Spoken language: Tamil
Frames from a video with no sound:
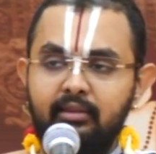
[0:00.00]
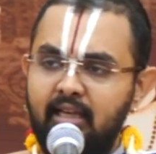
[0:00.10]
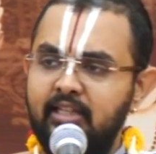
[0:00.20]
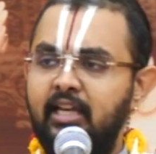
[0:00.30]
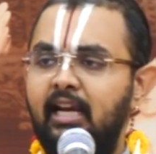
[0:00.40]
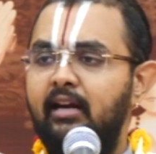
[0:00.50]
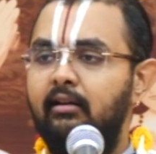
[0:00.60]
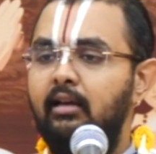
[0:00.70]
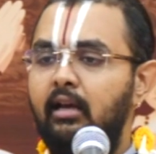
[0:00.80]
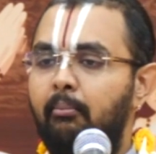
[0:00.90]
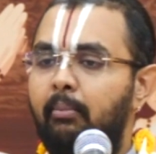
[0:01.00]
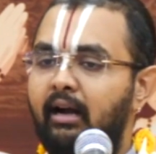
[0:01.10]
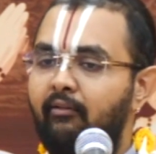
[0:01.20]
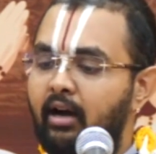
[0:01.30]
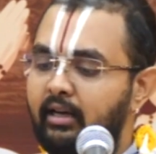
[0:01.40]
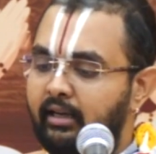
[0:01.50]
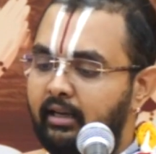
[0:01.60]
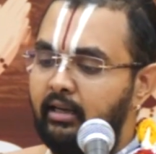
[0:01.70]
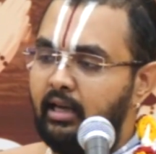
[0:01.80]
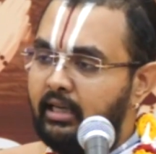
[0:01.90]
சிலர் பகவானுக்கு
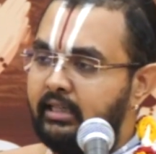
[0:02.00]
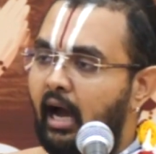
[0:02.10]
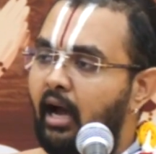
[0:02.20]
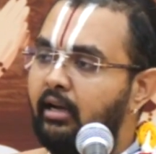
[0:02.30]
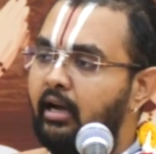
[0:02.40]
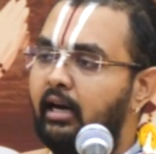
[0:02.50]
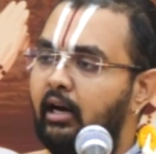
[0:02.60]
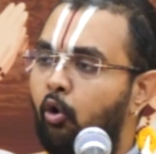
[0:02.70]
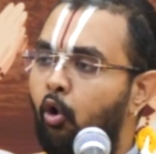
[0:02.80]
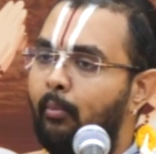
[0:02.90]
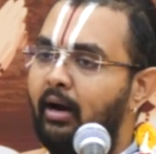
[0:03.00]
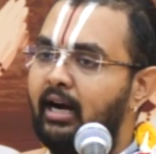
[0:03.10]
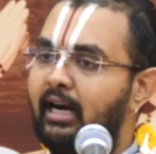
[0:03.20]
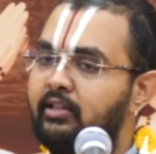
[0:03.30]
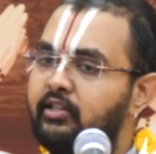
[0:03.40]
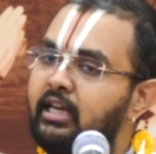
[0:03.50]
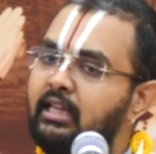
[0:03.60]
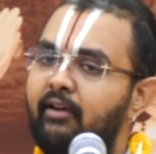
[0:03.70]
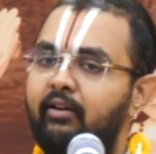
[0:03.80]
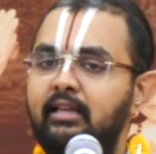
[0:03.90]
யாகங்கள் ஹோமங்களை செய்து
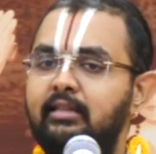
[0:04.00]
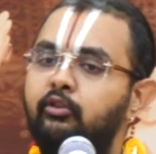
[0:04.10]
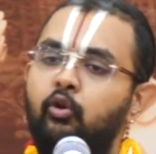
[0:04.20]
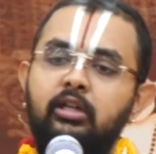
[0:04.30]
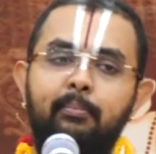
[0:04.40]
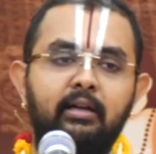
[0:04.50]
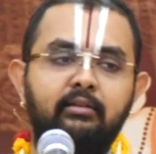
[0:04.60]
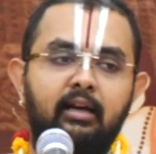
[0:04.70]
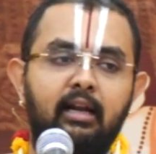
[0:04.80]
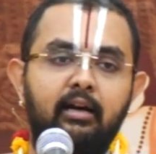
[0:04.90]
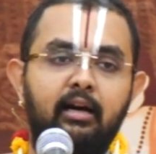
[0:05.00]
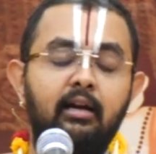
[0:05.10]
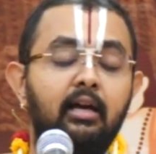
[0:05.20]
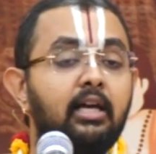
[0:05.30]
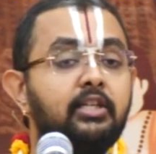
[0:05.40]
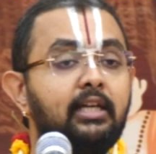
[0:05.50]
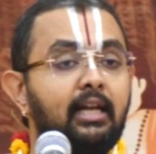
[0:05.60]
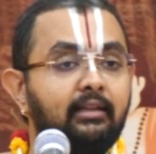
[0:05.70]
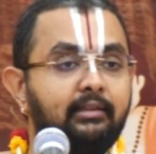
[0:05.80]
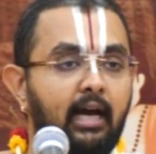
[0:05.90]
அவரை சந்தோஷப்படுத்துகிறார்கள் சிலர்
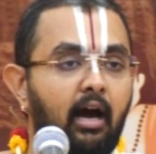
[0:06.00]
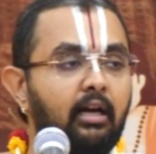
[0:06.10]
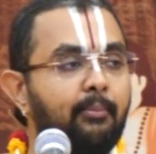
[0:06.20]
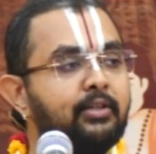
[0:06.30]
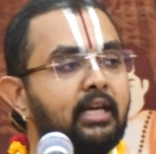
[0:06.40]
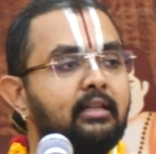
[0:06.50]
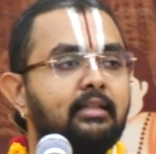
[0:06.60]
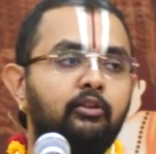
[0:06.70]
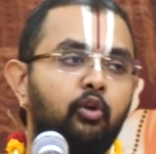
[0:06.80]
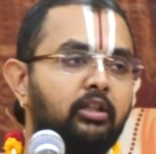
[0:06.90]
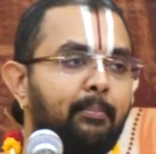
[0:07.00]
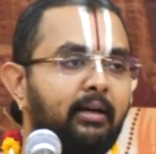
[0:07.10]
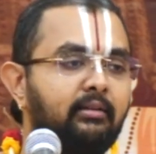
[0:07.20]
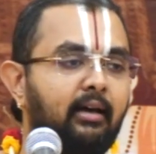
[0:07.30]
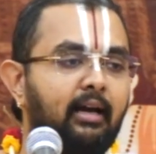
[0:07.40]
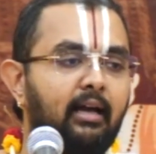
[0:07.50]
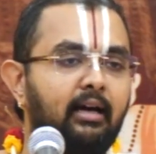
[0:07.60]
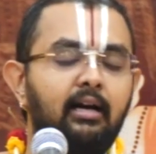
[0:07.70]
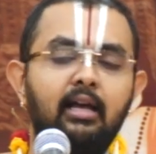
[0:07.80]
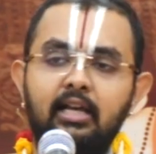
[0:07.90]
தியானம் செய்து சந்தோஷப்படுத்துகிறார்கள்
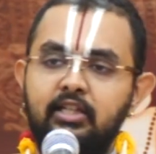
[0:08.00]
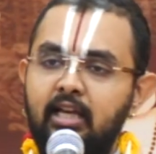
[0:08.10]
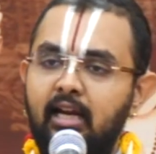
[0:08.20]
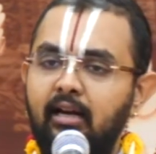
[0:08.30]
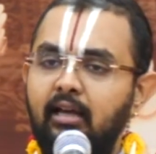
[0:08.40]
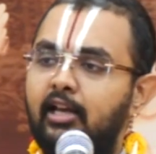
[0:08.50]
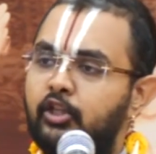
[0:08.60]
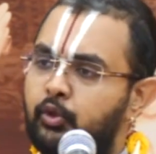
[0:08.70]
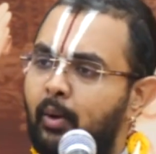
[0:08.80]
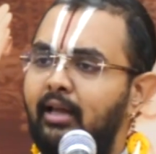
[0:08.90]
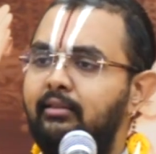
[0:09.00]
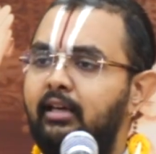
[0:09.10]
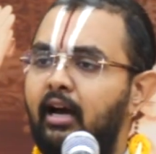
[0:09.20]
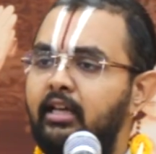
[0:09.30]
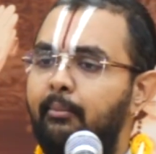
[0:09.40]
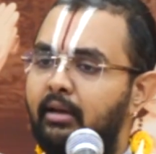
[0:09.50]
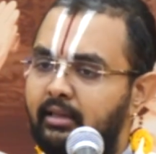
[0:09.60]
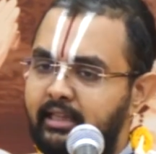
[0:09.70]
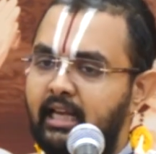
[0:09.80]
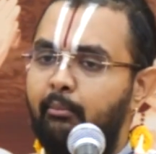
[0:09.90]
சிலர் சுவாத்தியாயம்
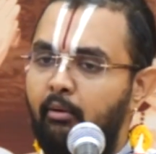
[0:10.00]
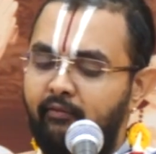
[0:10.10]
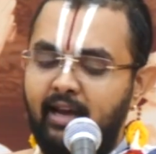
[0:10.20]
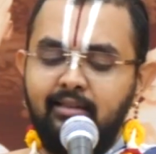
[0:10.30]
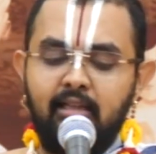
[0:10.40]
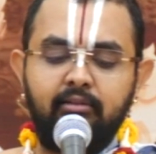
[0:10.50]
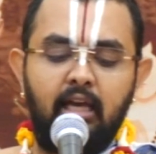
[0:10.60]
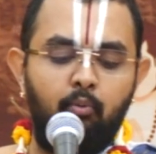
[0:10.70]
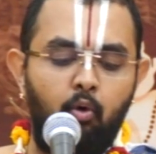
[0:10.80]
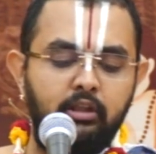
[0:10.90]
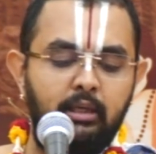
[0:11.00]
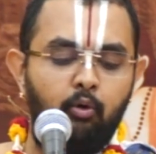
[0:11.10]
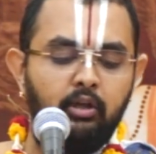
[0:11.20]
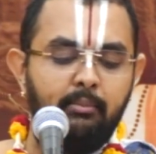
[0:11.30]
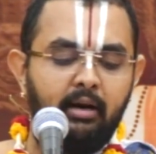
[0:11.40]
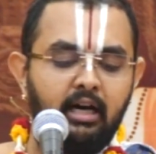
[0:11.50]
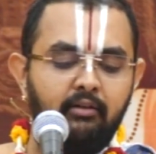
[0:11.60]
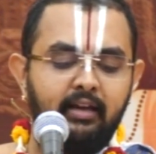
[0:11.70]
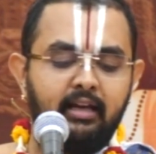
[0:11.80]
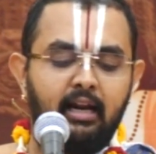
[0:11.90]
தினமும் வேதத்தை ஓதி ஓதி
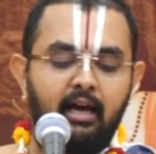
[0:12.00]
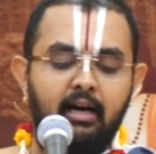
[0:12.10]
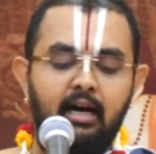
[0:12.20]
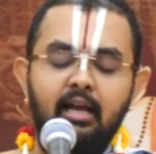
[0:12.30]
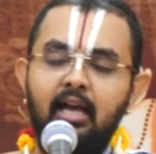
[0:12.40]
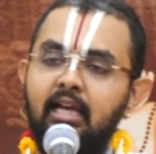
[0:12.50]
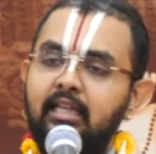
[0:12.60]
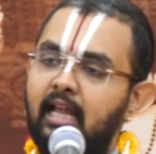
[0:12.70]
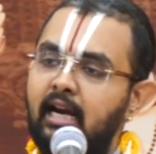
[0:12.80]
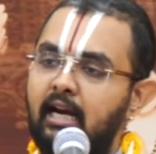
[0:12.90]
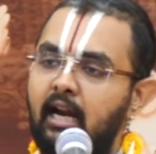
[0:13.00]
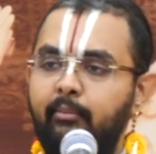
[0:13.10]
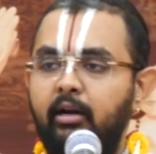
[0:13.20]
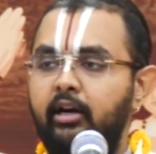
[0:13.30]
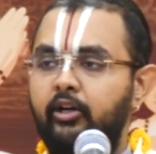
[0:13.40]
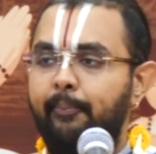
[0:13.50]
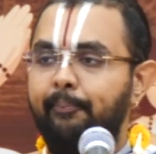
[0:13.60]
மகிழ்விக்கிறார்கள் இதெல்லாம் இருக்கட்டும்